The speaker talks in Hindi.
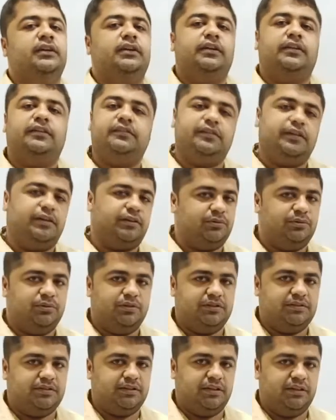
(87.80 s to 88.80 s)
रिजेक्ट
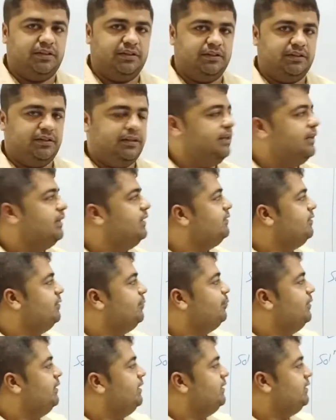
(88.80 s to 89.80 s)
होनी चाहिए ठीक है
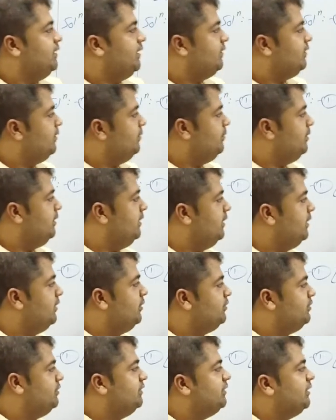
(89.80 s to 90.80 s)
सिंपली इतना सा ही मीनिंग है
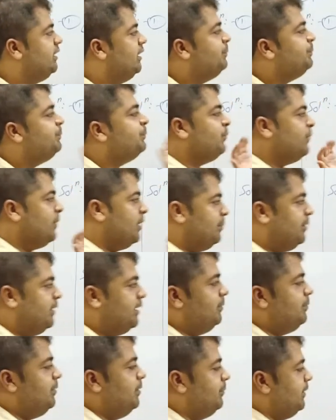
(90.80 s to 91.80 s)
क्वेश्चन का पर
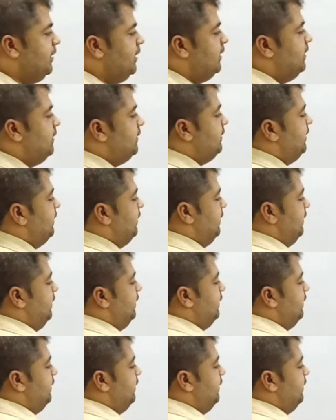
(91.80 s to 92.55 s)
अब हम क्या करते हैं